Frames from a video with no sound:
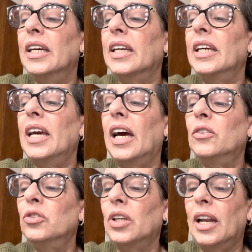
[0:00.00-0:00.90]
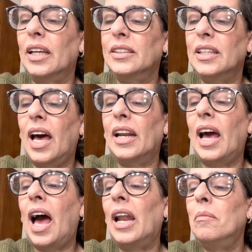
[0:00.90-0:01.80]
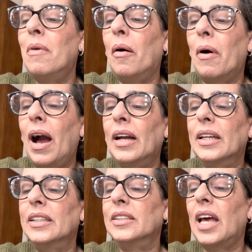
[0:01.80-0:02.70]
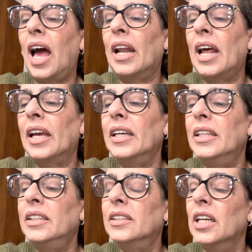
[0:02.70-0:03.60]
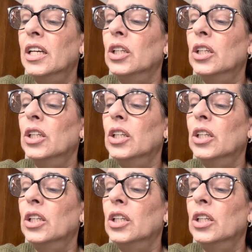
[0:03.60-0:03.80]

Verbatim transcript: Quijano Salazar, Alba Vázquez, Ana Iris